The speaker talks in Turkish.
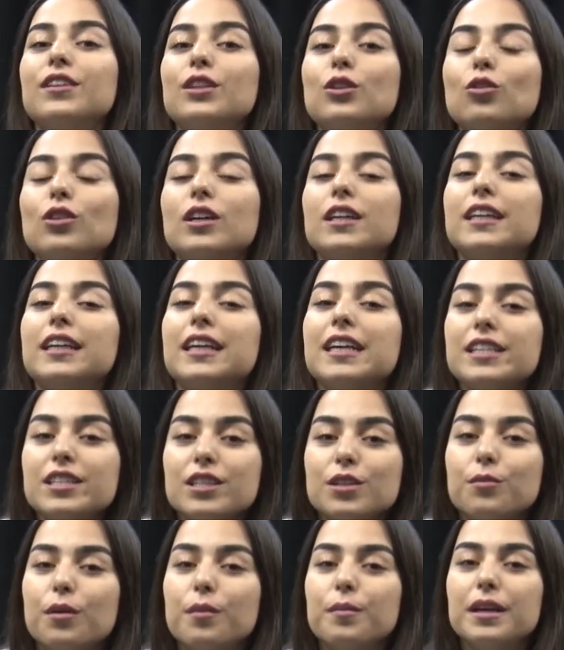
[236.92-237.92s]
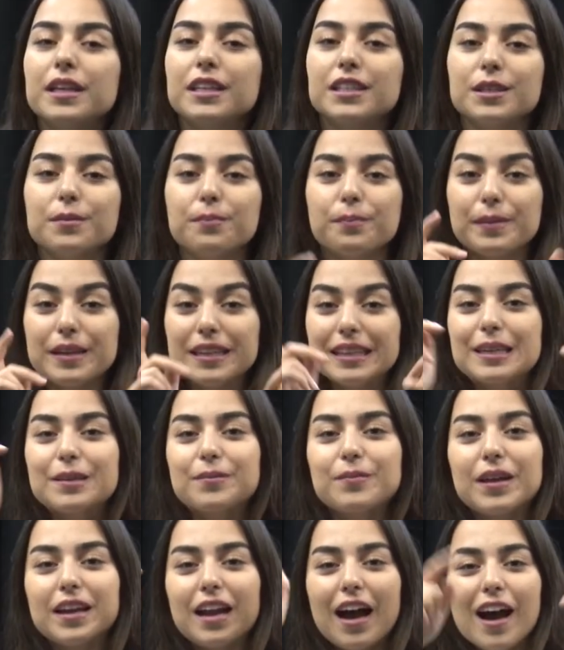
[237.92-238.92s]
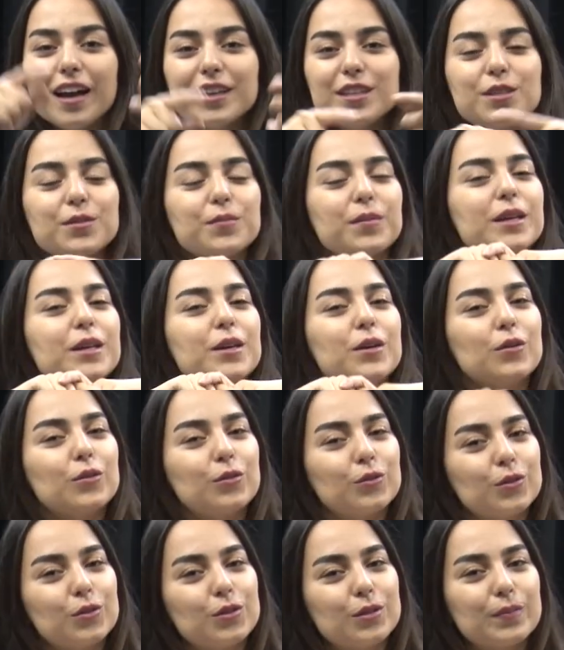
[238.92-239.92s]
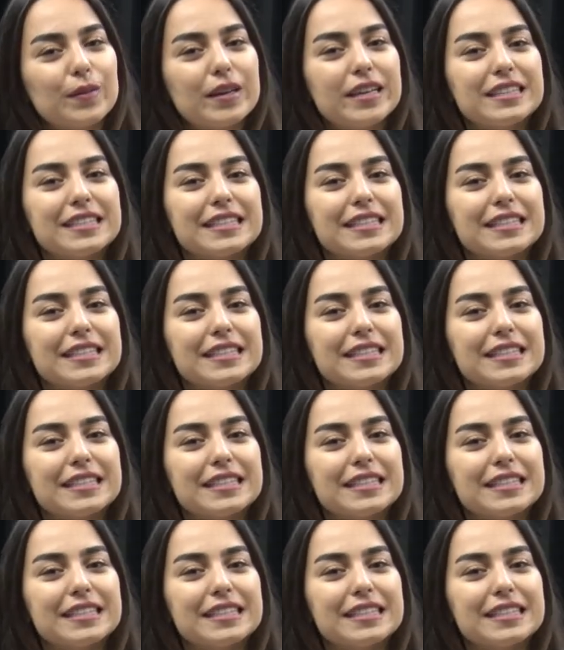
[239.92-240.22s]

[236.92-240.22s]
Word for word: videolarını kaçırmamak için bildirimleri açmayı unutmayın.